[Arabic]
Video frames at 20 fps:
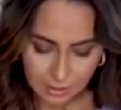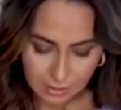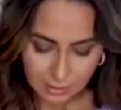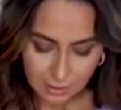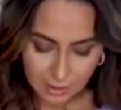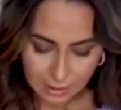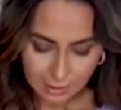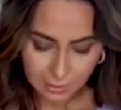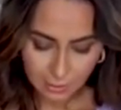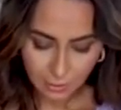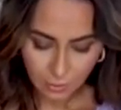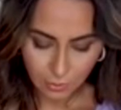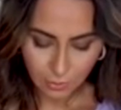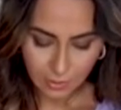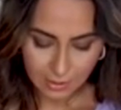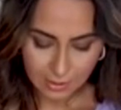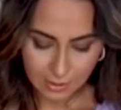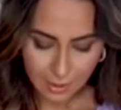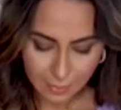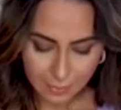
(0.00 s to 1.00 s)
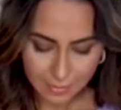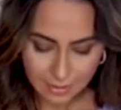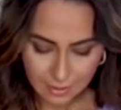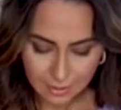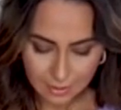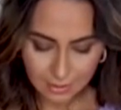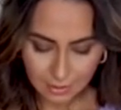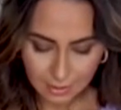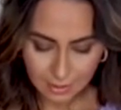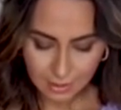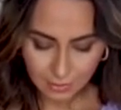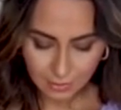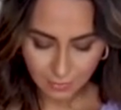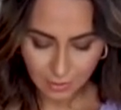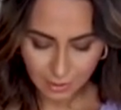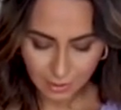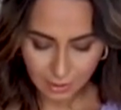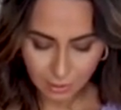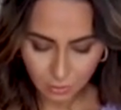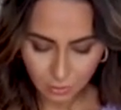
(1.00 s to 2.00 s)
تنحصلوا على ماسك كيف
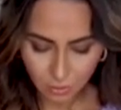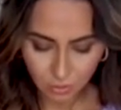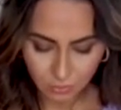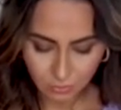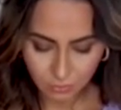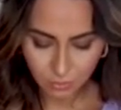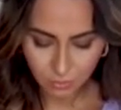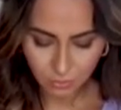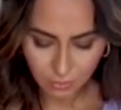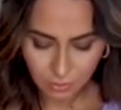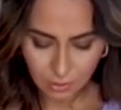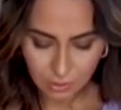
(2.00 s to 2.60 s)
ما كتشوفوا